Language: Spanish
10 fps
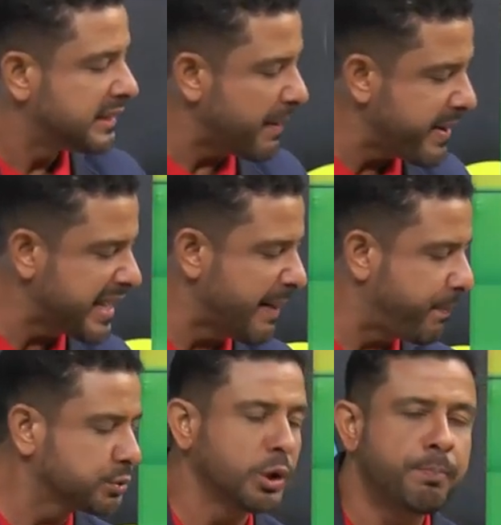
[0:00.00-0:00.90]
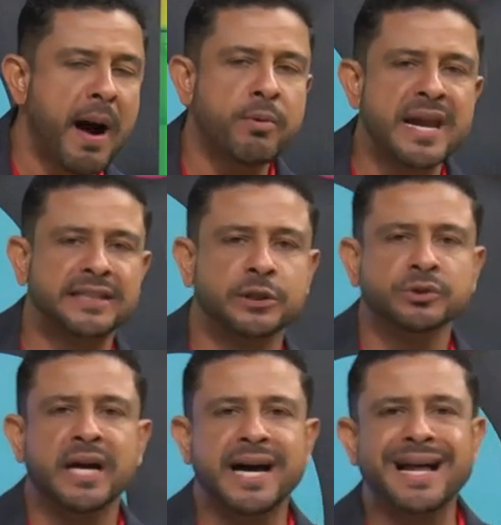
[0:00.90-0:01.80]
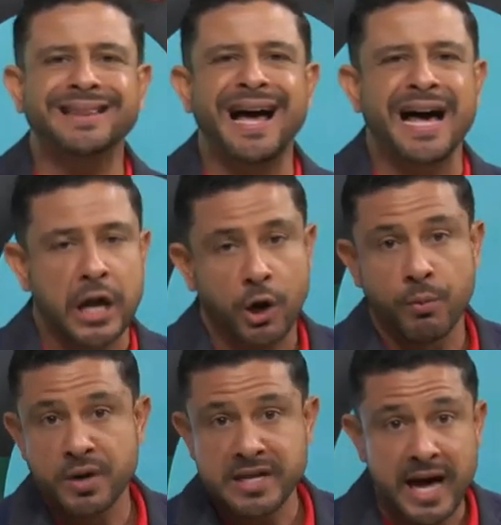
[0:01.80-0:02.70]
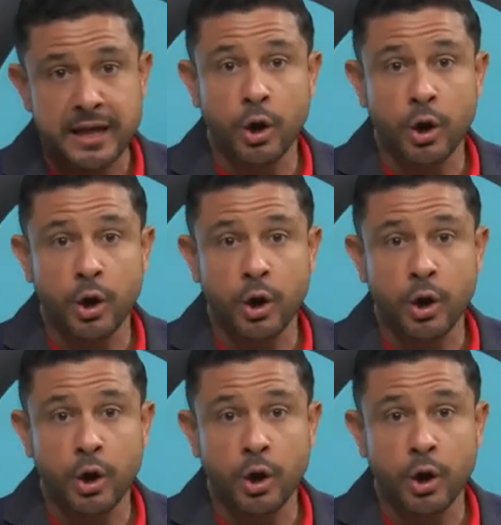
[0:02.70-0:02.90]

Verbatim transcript: También el apóstol Pablo en la segunda carta a la comunidad de